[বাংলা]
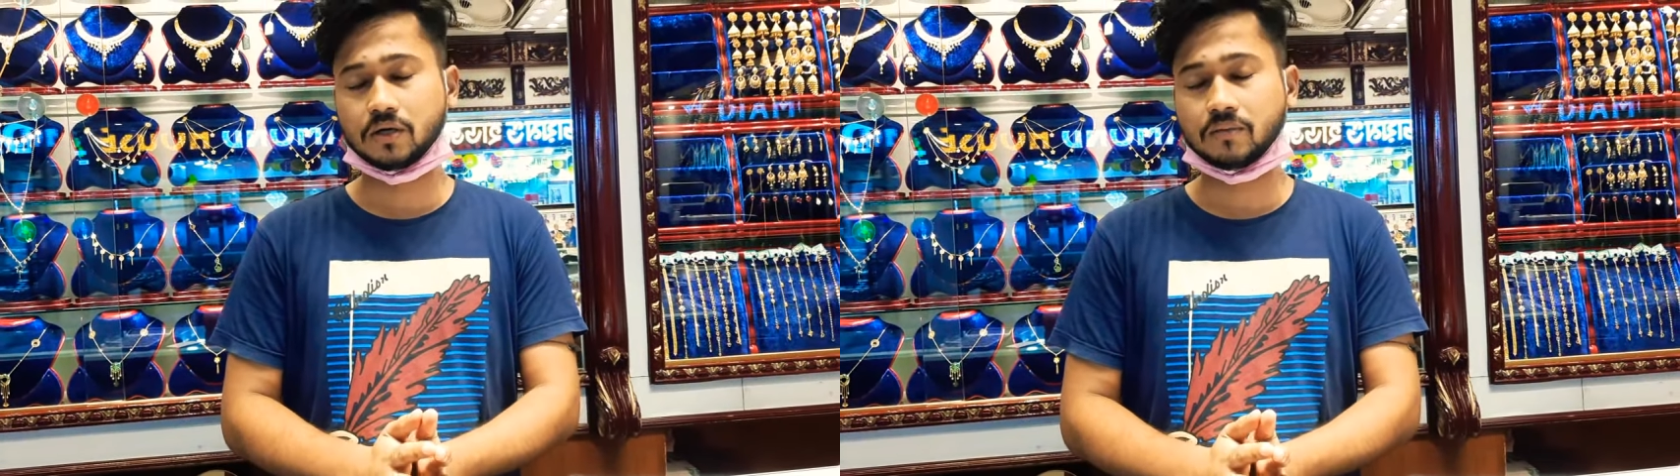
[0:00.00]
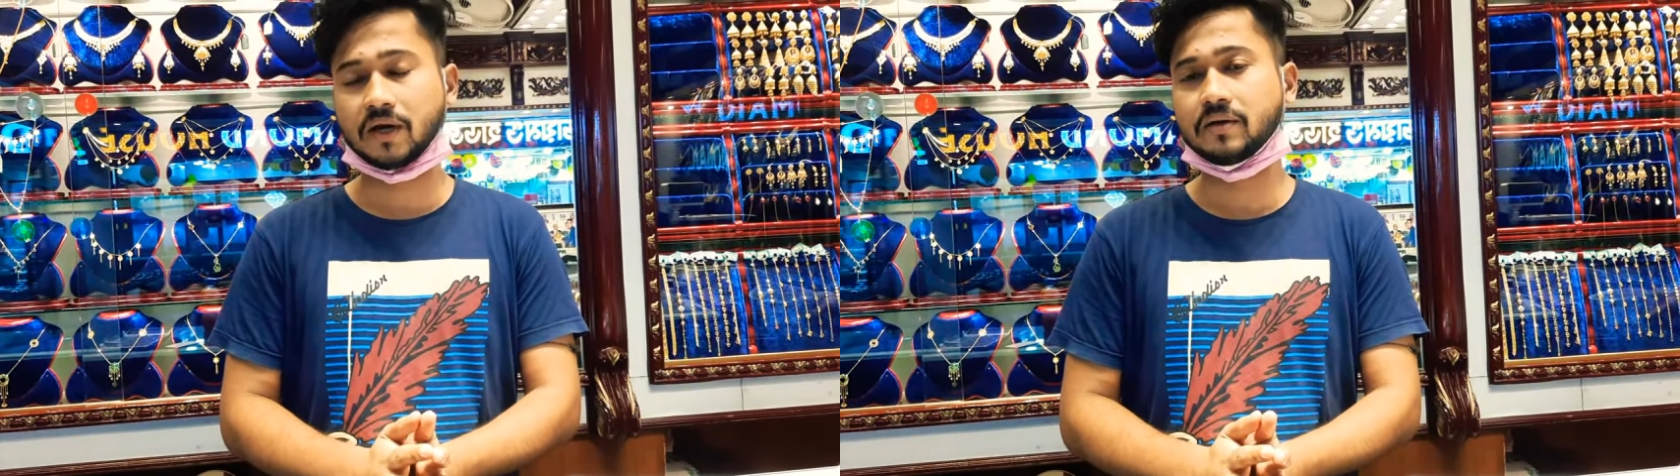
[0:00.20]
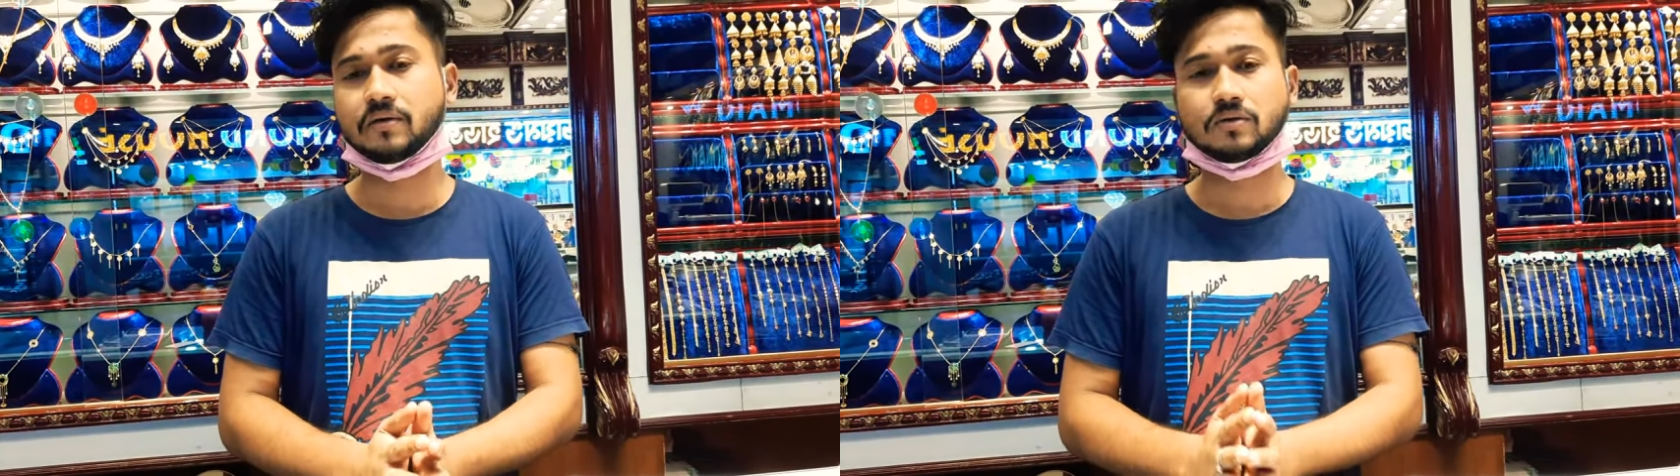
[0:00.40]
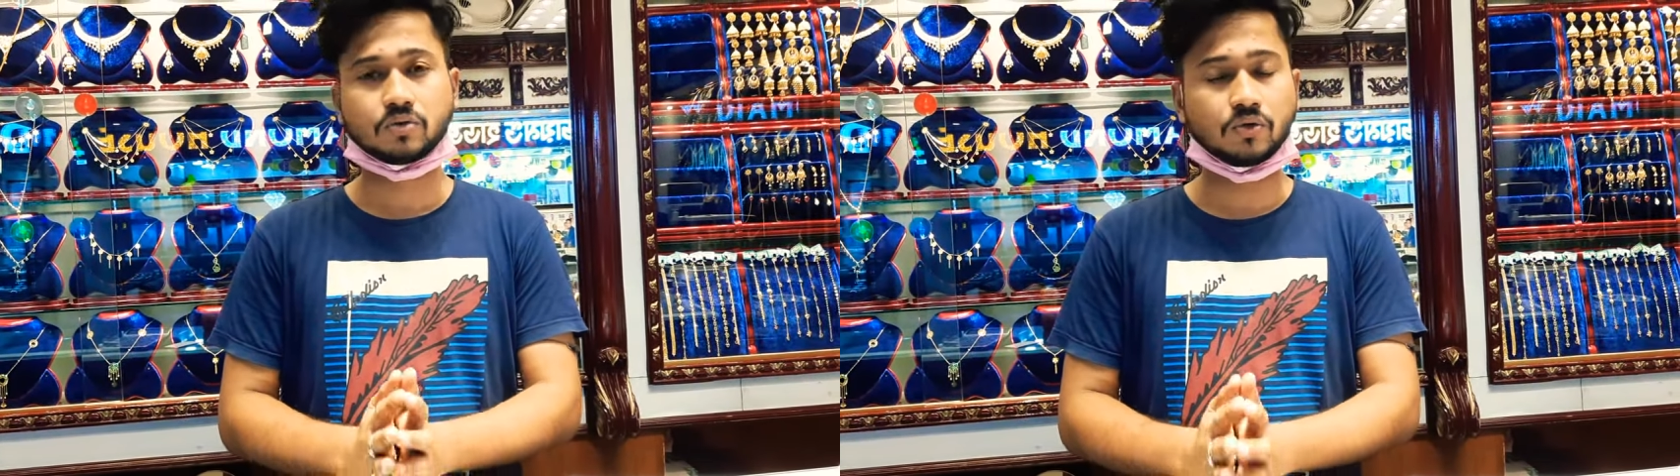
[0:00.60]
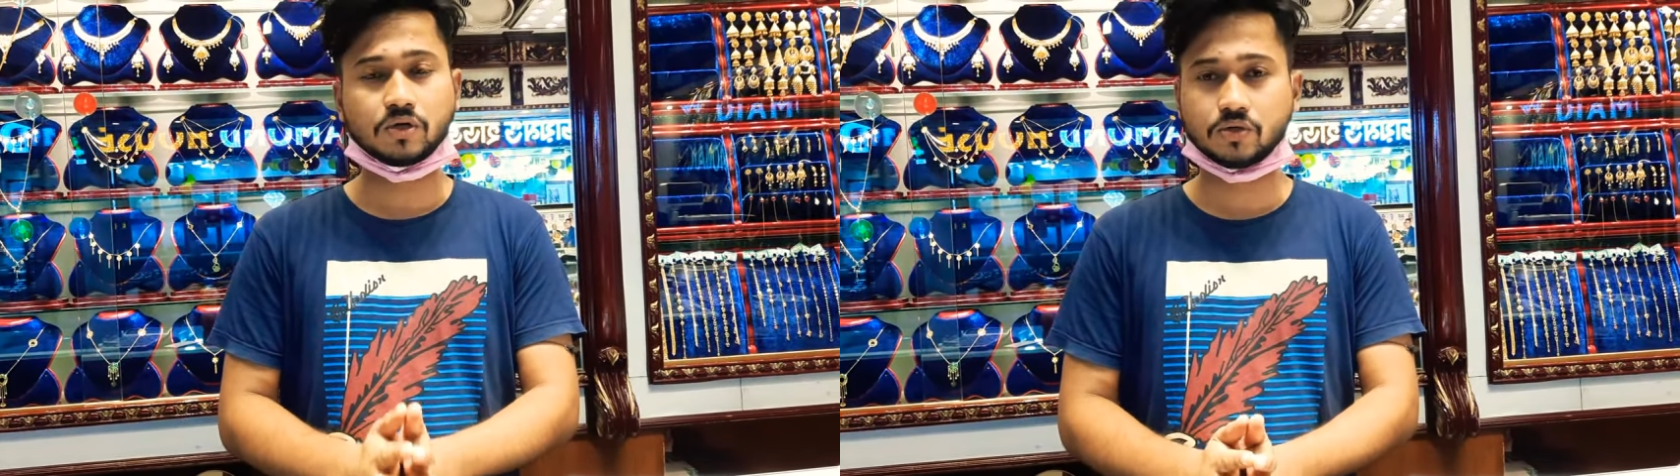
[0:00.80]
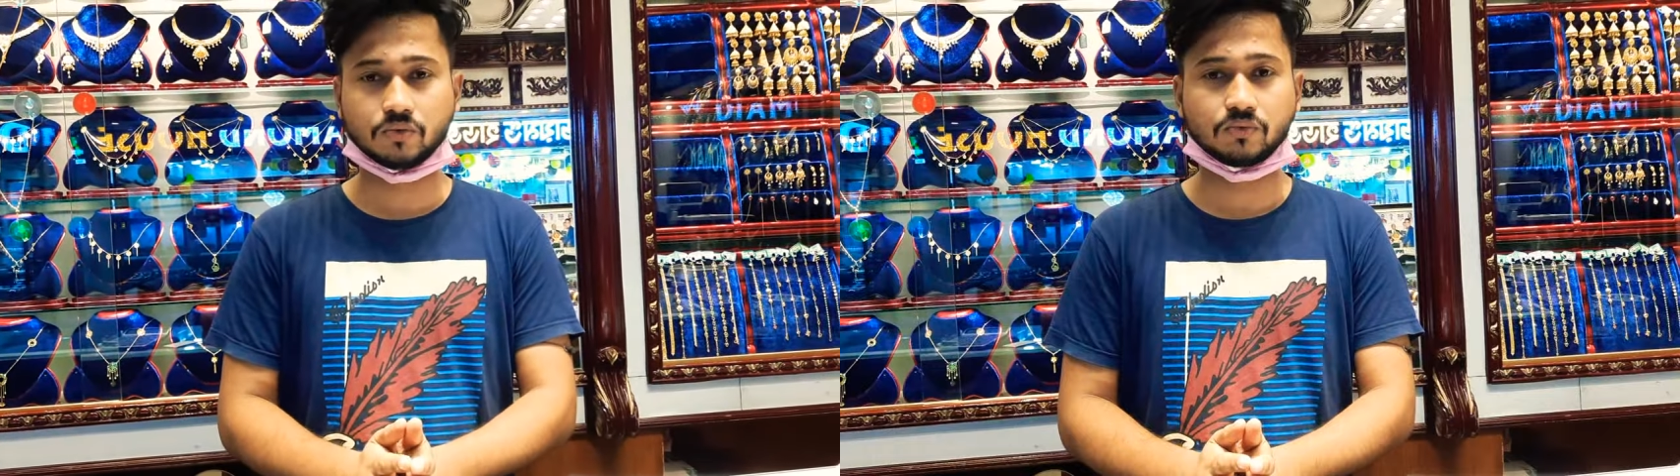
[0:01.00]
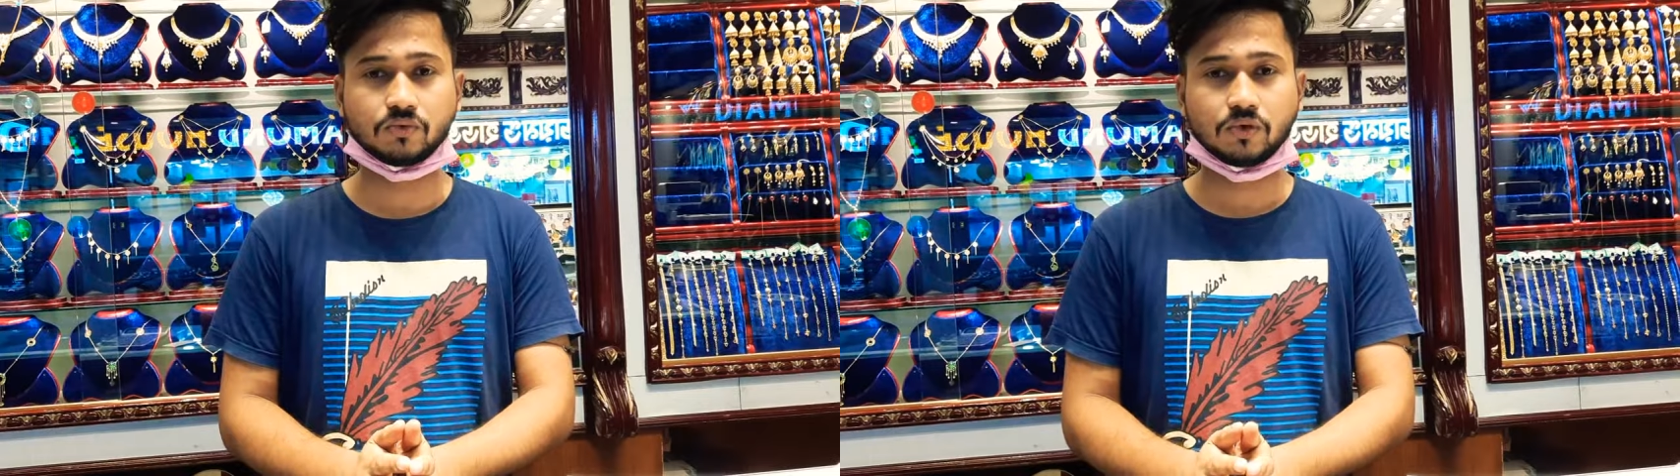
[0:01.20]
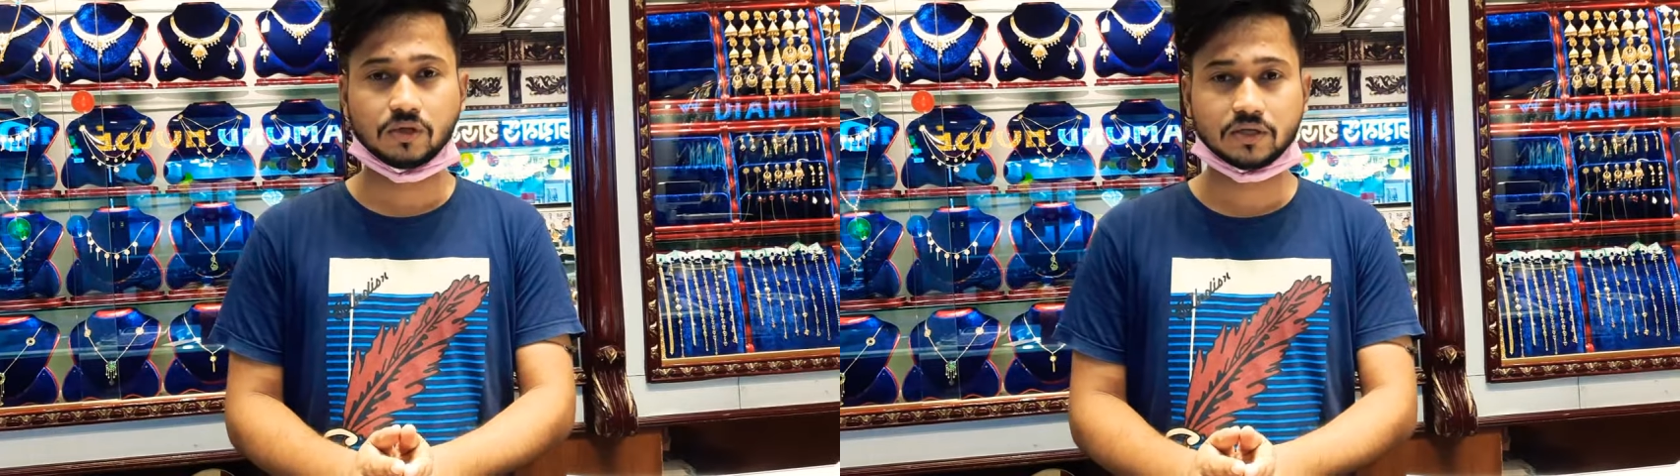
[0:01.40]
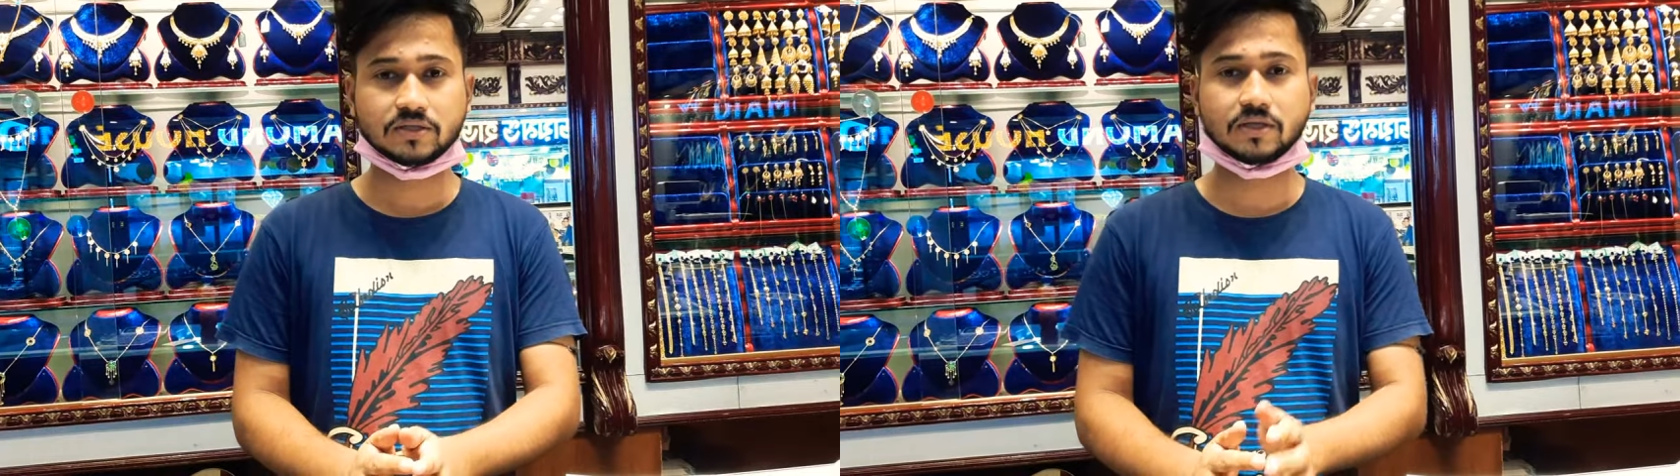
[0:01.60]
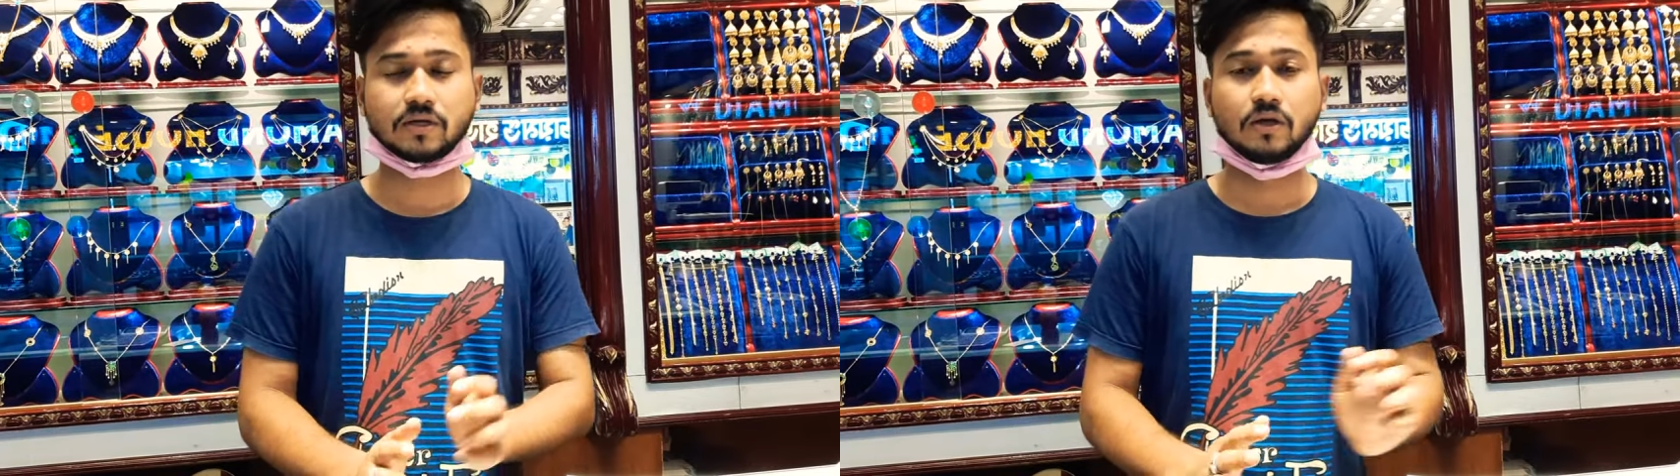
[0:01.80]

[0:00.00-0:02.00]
বাই টোয়েন্টি টু ঠিক আছে